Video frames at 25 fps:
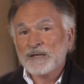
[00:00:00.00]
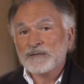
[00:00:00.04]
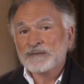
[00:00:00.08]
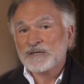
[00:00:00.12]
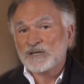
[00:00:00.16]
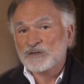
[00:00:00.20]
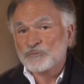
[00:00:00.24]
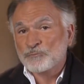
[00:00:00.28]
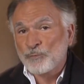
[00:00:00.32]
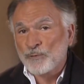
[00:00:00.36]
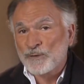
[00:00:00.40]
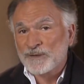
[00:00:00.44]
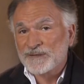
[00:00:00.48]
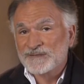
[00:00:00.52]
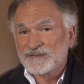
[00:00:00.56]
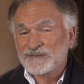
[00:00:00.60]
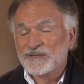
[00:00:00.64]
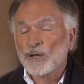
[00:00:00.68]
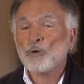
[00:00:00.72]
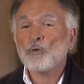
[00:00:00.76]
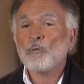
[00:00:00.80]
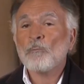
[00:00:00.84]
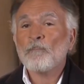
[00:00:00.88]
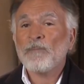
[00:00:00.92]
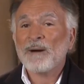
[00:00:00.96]
Después
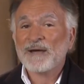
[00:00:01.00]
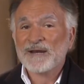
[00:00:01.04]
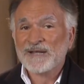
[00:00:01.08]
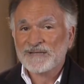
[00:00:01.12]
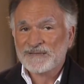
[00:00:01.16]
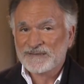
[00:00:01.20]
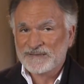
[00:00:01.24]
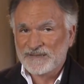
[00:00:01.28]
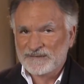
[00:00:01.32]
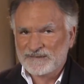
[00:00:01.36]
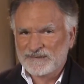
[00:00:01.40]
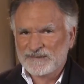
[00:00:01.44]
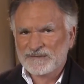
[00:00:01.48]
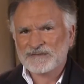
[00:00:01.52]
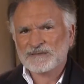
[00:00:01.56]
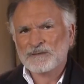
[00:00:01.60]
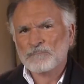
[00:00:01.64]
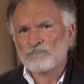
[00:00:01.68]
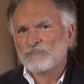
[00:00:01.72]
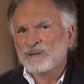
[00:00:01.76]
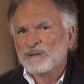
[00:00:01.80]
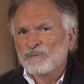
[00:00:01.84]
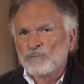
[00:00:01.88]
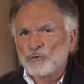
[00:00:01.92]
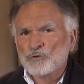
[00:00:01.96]
de un paréntesis,
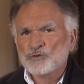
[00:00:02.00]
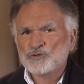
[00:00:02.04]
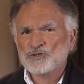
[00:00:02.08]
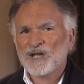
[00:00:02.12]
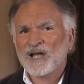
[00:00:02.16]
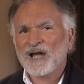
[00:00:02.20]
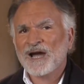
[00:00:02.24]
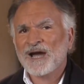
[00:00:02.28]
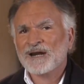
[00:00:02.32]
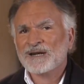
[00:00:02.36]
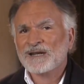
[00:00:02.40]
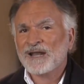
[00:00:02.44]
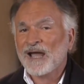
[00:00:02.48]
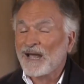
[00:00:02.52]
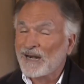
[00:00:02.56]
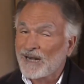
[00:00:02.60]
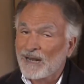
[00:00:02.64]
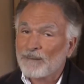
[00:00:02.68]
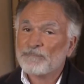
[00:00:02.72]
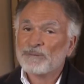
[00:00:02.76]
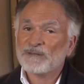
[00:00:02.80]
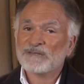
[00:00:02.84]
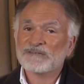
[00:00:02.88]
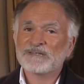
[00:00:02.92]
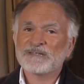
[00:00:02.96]
vimos llegar a
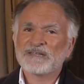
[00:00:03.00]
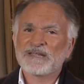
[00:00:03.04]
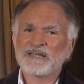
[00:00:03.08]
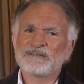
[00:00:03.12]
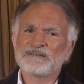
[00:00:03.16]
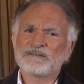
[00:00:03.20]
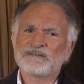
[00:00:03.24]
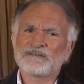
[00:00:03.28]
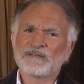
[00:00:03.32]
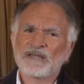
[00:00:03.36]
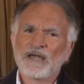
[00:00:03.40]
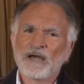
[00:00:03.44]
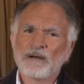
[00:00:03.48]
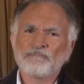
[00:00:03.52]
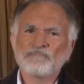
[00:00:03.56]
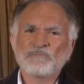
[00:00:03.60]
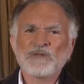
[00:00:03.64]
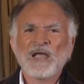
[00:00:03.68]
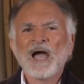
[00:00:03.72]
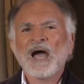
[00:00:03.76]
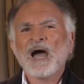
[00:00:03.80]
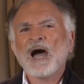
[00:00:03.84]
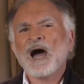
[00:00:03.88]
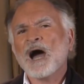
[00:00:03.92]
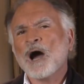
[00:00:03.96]
la presidencia
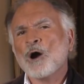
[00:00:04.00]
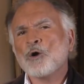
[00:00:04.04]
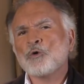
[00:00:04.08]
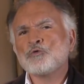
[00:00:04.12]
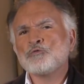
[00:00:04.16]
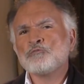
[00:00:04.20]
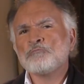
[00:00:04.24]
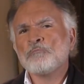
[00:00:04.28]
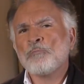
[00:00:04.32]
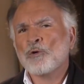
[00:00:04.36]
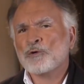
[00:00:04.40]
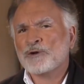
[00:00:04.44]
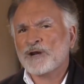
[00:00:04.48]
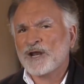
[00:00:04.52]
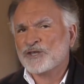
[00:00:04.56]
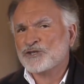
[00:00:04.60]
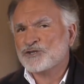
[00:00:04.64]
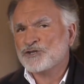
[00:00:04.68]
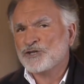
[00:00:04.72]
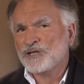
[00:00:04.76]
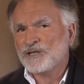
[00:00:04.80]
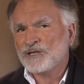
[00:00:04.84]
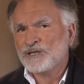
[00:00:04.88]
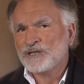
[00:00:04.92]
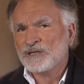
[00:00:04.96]
a un
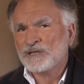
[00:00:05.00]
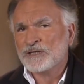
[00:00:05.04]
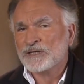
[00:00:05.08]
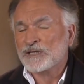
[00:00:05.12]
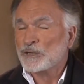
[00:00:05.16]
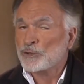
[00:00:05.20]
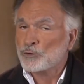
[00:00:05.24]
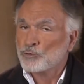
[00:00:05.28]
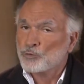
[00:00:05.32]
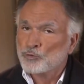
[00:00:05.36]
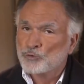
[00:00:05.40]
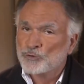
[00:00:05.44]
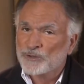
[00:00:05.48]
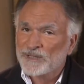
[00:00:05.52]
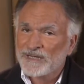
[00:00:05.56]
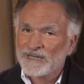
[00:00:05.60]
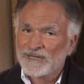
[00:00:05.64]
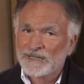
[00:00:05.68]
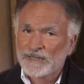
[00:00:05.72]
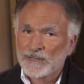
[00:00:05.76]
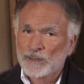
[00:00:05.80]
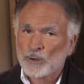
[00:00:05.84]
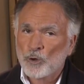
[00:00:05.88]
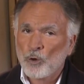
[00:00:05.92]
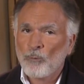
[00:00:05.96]
borrachín
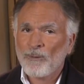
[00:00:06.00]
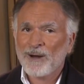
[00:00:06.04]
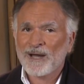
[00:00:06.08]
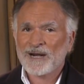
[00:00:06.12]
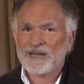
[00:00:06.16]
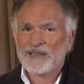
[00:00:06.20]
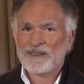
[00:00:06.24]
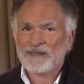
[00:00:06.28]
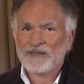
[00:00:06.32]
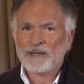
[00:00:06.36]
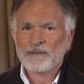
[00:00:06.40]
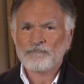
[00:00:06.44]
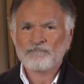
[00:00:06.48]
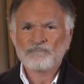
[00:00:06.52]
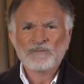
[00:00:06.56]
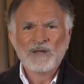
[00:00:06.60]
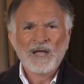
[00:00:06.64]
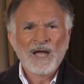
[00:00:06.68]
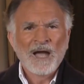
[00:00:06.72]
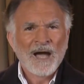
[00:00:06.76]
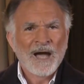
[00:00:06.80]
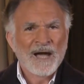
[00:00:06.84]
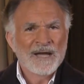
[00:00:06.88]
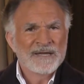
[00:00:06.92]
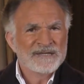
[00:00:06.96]
inútil y cobarde,
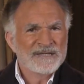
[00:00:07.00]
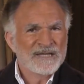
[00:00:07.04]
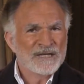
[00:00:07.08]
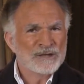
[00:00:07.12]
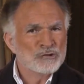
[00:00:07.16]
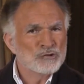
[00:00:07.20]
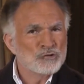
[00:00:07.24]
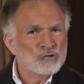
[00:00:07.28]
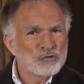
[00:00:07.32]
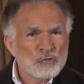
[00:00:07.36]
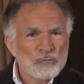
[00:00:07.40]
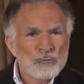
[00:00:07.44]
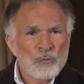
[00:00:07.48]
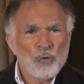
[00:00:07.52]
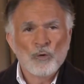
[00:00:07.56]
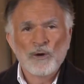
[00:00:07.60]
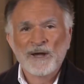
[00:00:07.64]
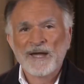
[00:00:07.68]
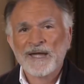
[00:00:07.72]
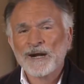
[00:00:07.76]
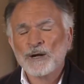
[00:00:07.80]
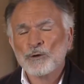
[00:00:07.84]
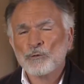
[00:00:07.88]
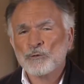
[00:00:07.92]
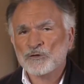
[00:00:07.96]
a quien su
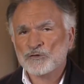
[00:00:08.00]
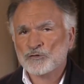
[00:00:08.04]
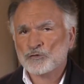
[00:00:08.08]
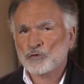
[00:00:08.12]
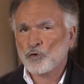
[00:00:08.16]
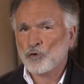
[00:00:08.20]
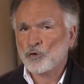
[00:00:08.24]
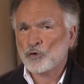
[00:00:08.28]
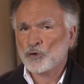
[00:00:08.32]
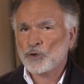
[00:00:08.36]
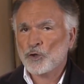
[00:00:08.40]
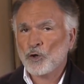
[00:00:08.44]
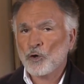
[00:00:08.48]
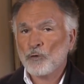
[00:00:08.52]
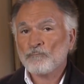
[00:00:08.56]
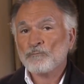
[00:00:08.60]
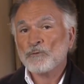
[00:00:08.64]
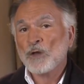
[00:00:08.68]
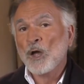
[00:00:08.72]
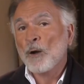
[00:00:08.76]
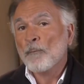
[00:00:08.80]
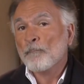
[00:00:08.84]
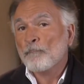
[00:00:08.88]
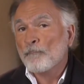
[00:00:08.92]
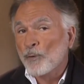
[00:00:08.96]
mujer lo escogió
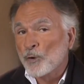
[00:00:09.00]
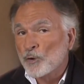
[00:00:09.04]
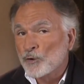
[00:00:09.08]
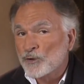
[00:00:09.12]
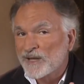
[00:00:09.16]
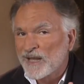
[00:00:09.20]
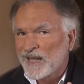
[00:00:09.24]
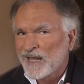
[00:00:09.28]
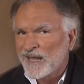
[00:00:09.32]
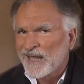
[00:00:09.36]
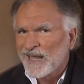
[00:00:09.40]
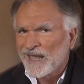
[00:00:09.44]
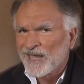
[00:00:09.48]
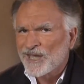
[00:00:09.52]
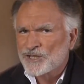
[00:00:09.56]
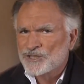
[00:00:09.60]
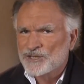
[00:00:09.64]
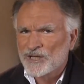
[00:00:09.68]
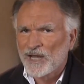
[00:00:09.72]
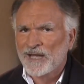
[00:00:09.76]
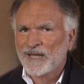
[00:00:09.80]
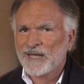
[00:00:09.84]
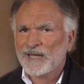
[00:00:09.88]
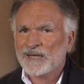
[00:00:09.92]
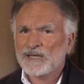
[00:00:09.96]
porque
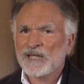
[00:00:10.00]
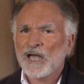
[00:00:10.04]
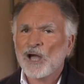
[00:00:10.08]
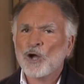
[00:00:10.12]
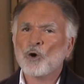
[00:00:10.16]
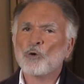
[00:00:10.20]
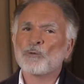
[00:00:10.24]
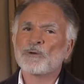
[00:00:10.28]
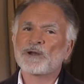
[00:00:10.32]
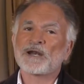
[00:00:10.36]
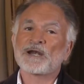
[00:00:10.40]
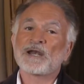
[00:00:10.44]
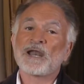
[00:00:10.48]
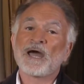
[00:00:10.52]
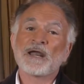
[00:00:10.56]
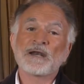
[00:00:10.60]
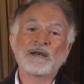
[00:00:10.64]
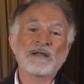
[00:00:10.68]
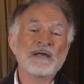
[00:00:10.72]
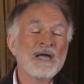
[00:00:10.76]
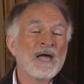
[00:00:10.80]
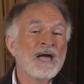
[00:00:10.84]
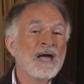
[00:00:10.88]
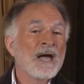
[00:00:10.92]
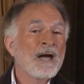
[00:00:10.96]
ella quería gobernar